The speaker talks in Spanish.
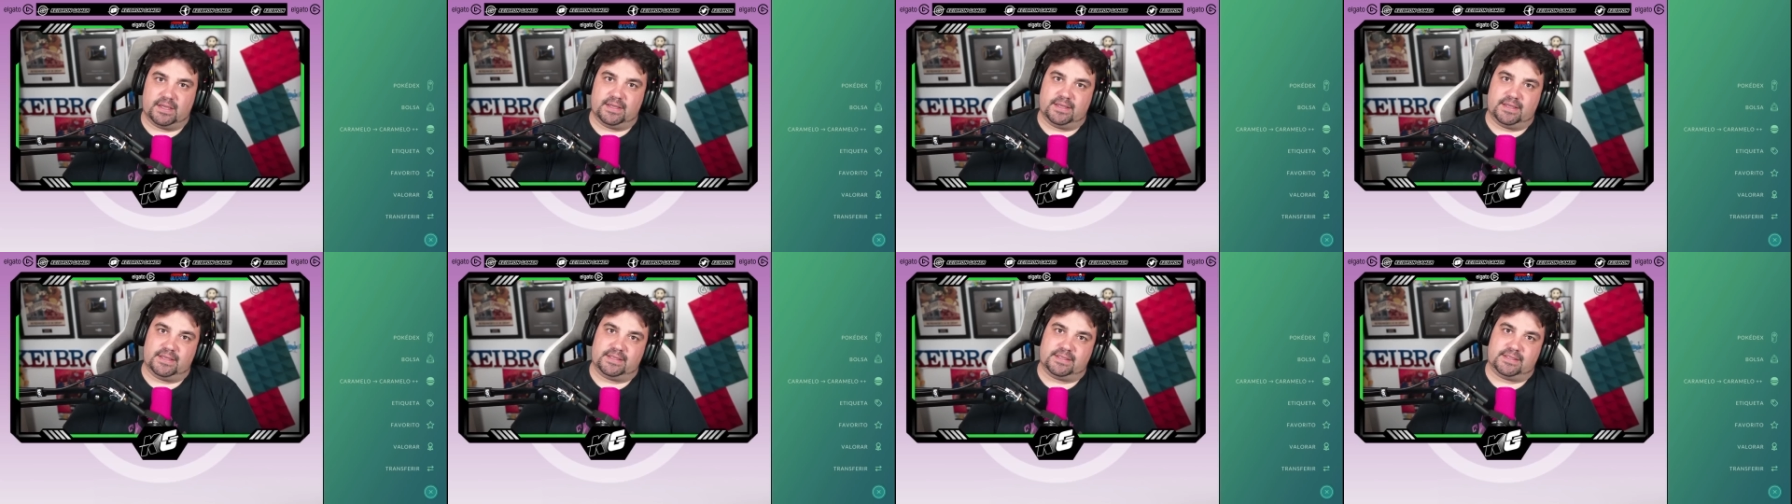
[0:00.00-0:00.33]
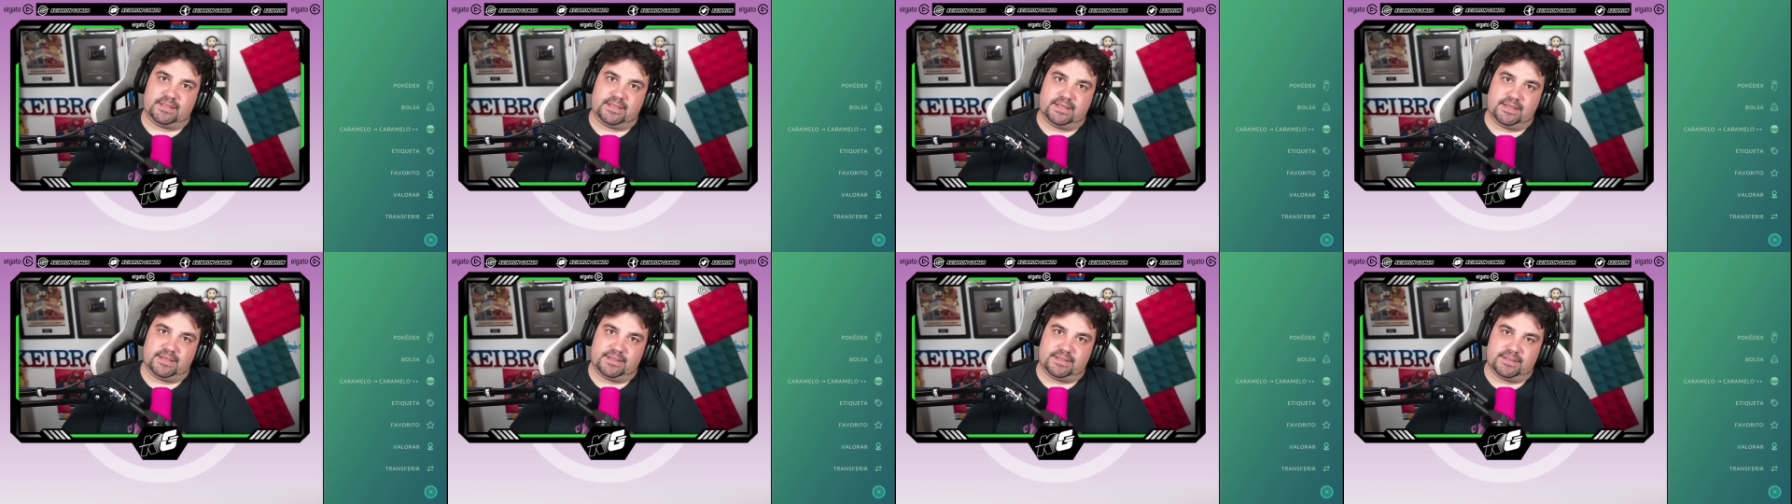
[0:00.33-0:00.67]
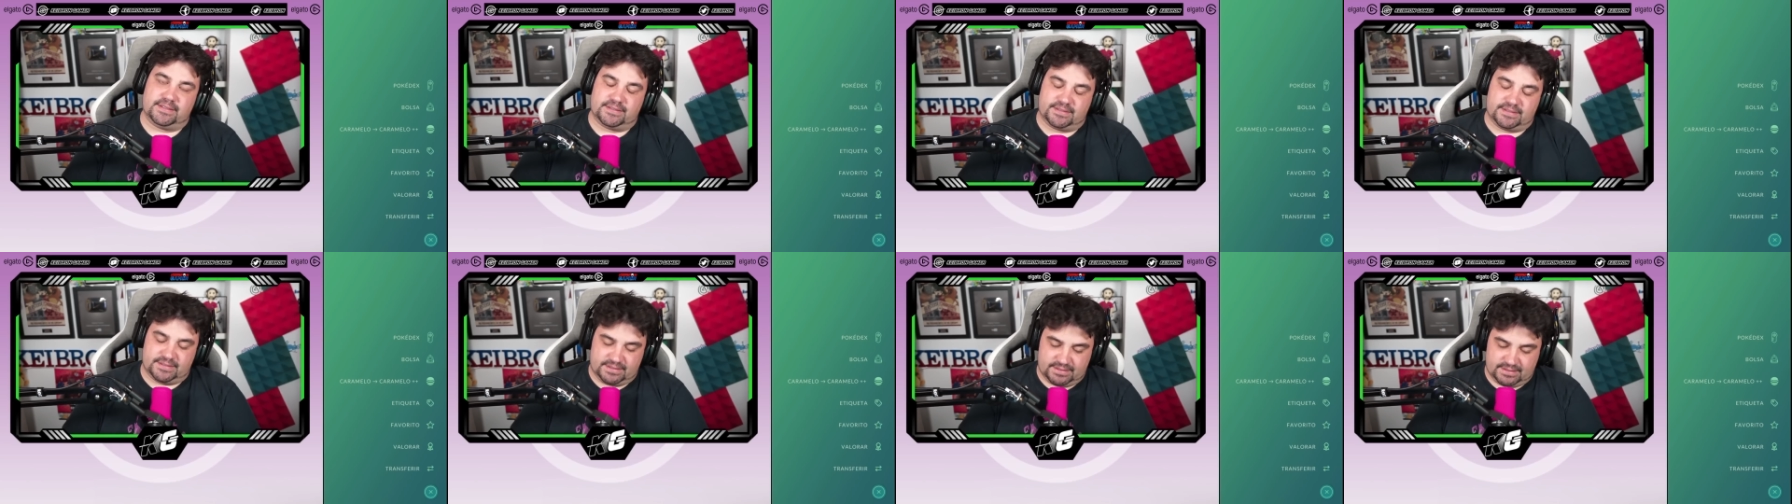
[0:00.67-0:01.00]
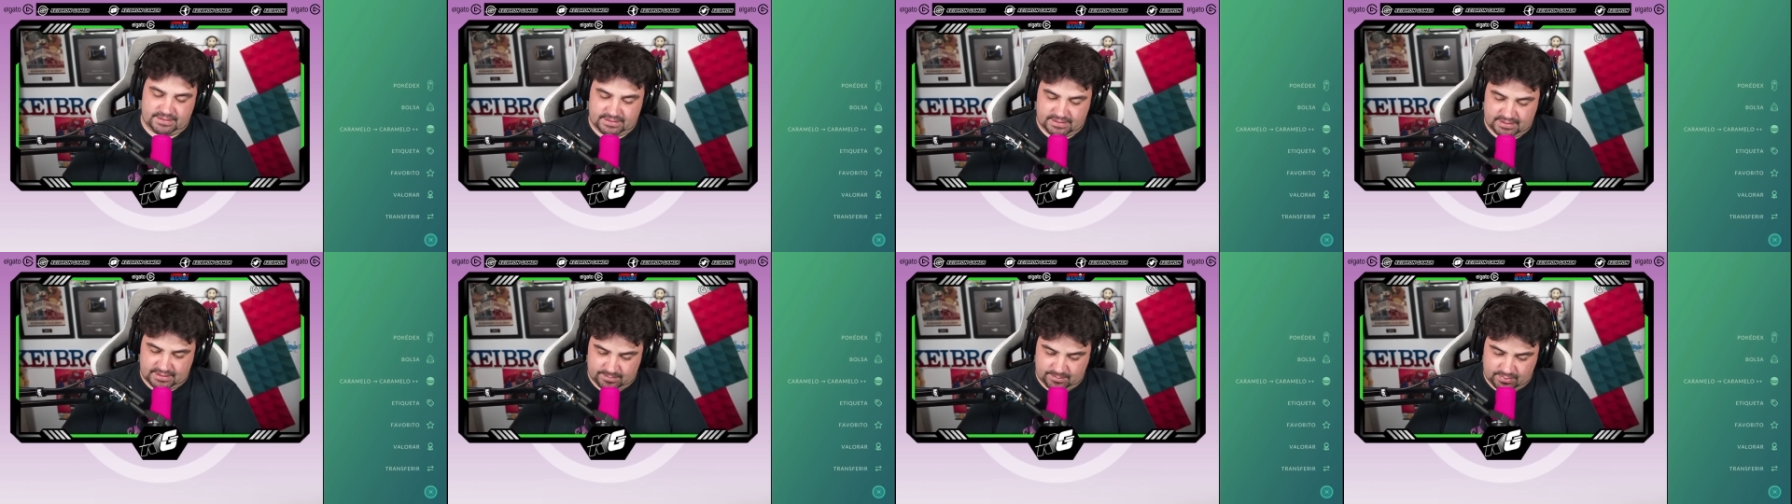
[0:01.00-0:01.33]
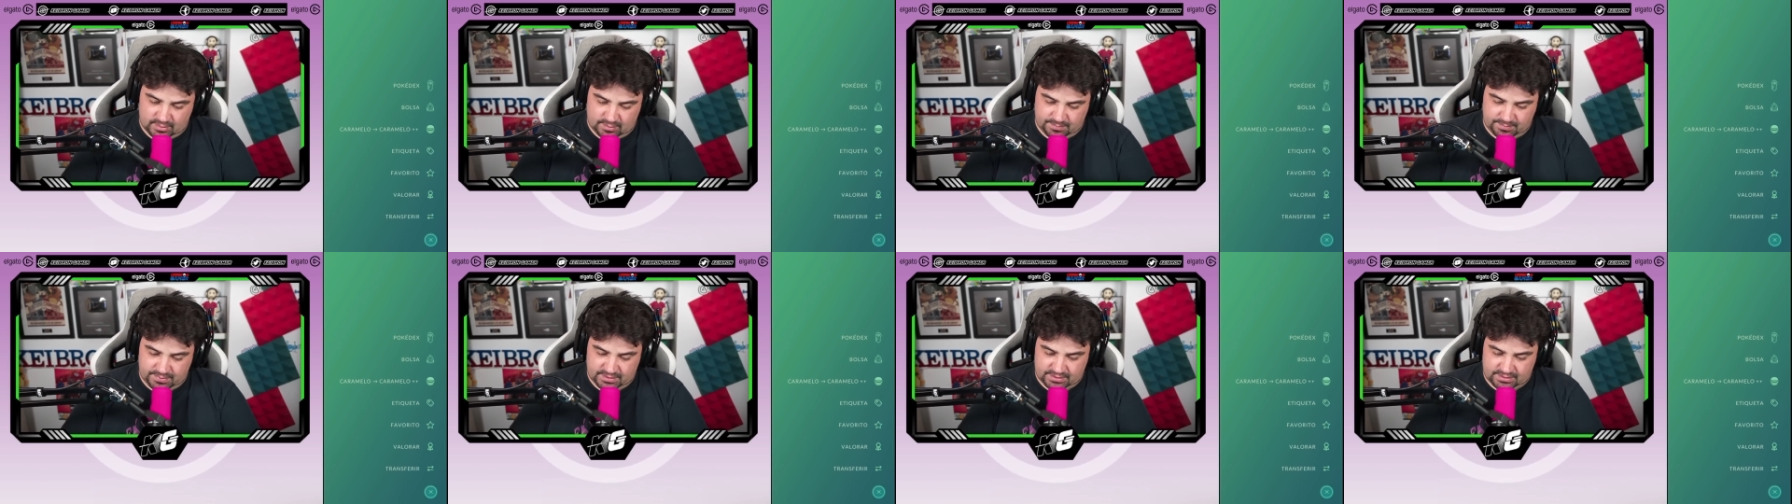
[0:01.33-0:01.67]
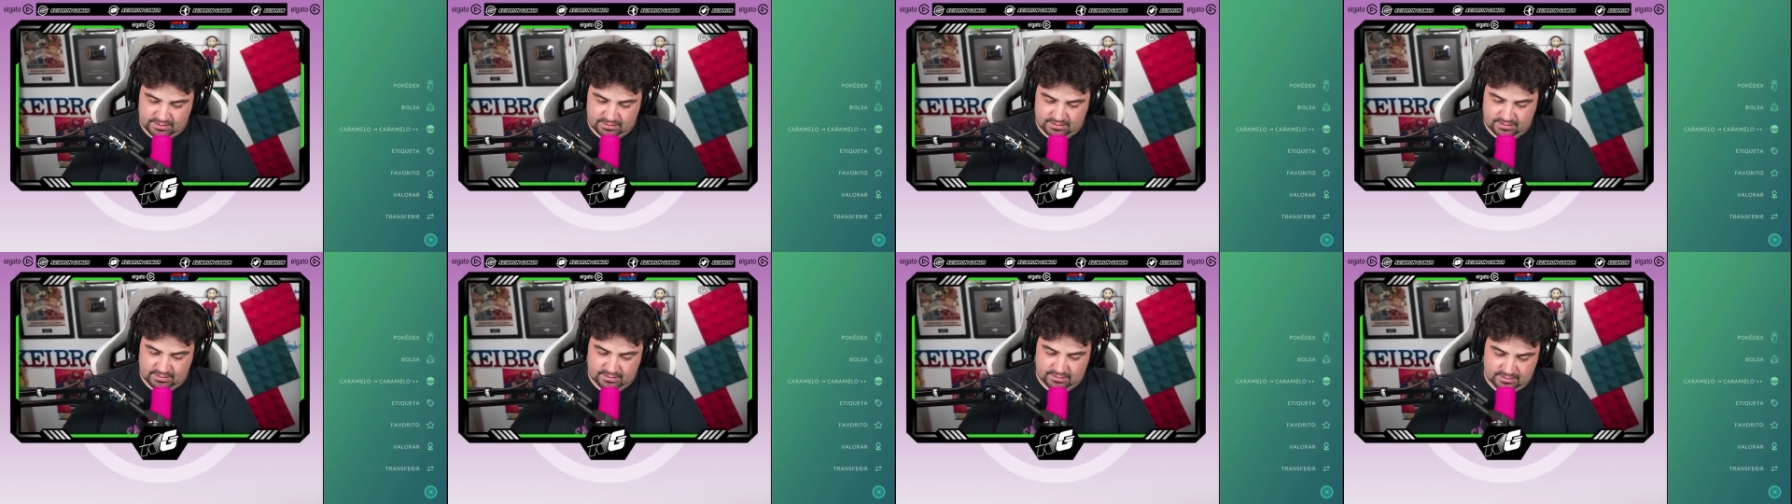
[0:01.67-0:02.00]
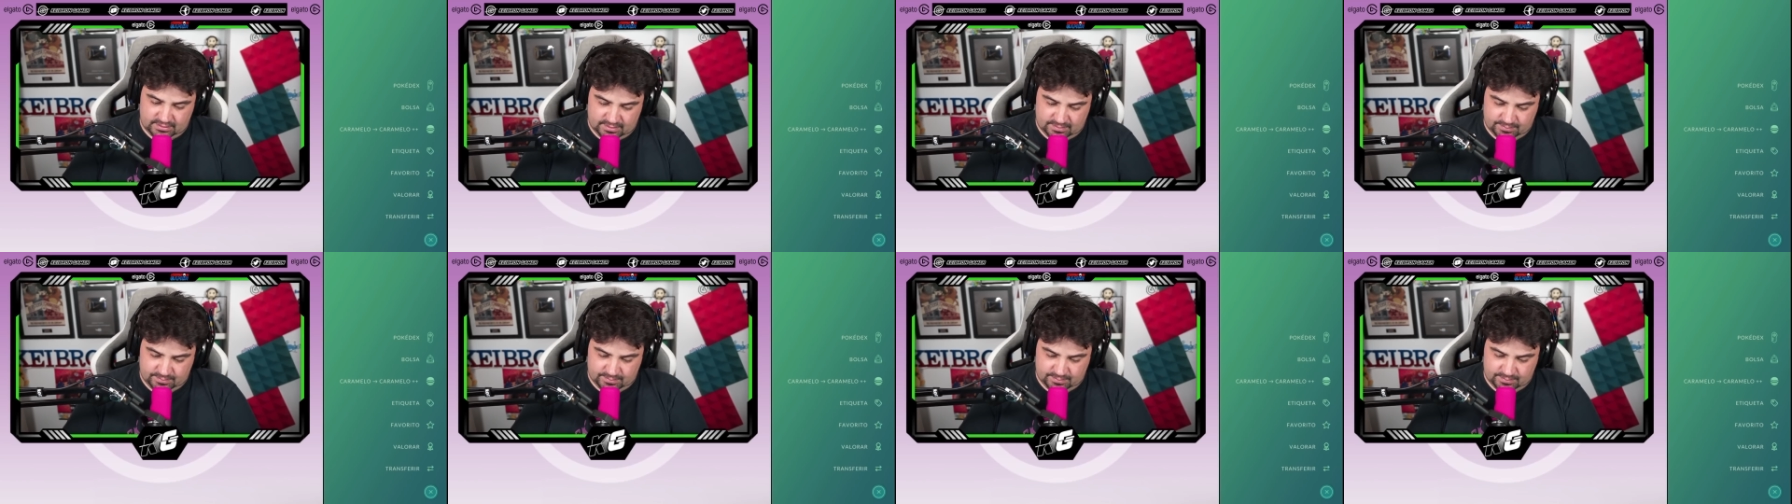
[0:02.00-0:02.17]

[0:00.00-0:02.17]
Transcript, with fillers: Hostias, eh, le pongo pisotón,